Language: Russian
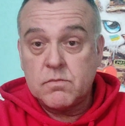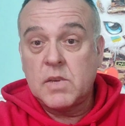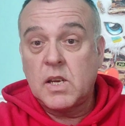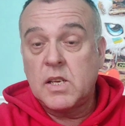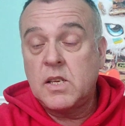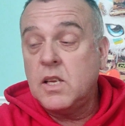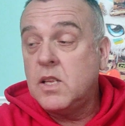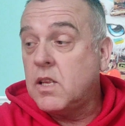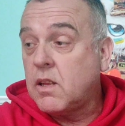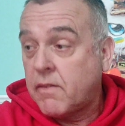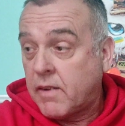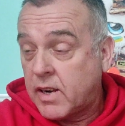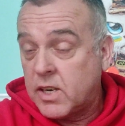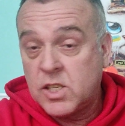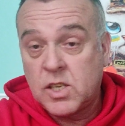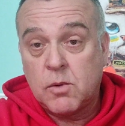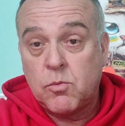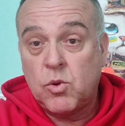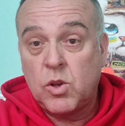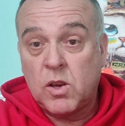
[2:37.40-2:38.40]
один
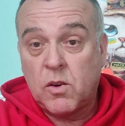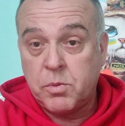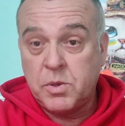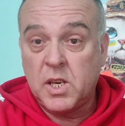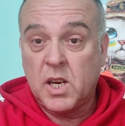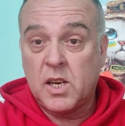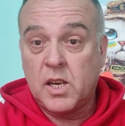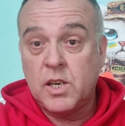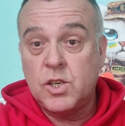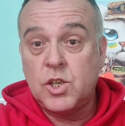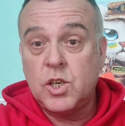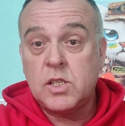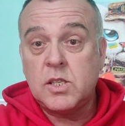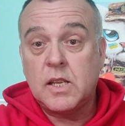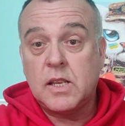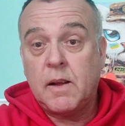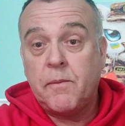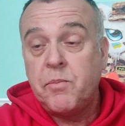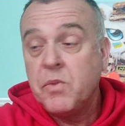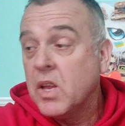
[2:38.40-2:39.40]
товарищ там у них вообще
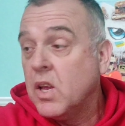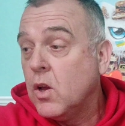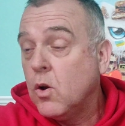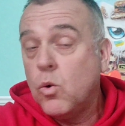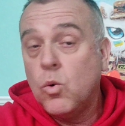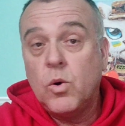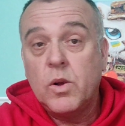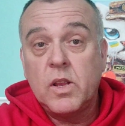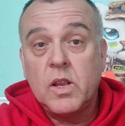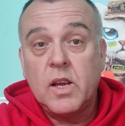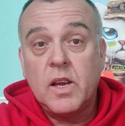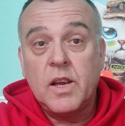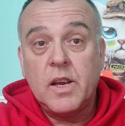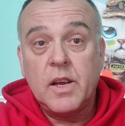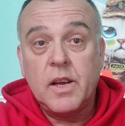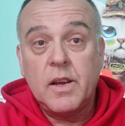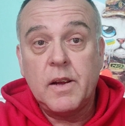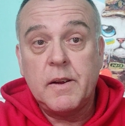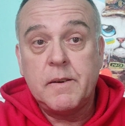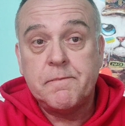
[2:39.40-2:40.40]
отличился, да, он
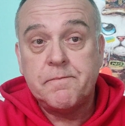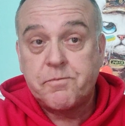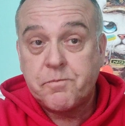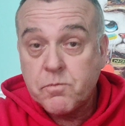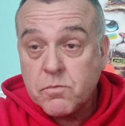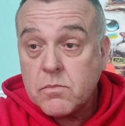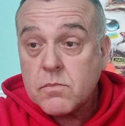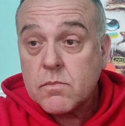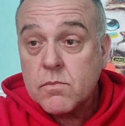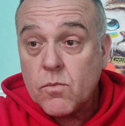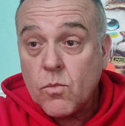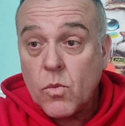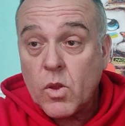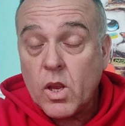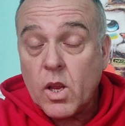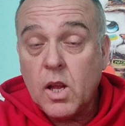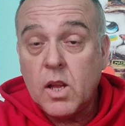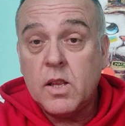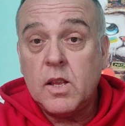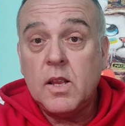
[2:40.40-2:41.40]
э,
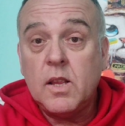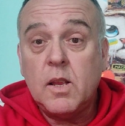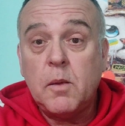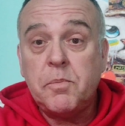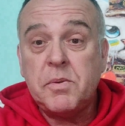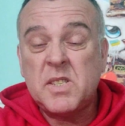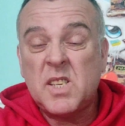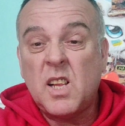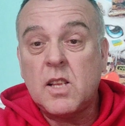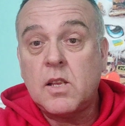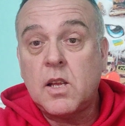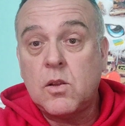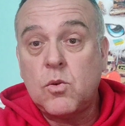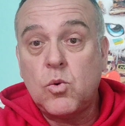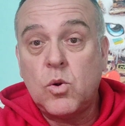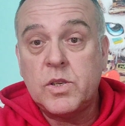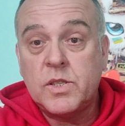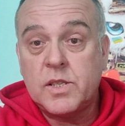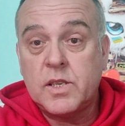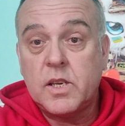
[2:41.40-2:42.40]
написал
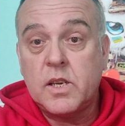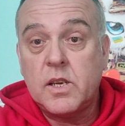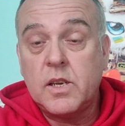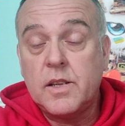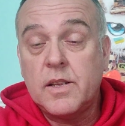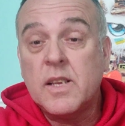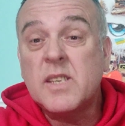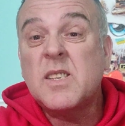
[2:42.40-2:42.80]
донос э,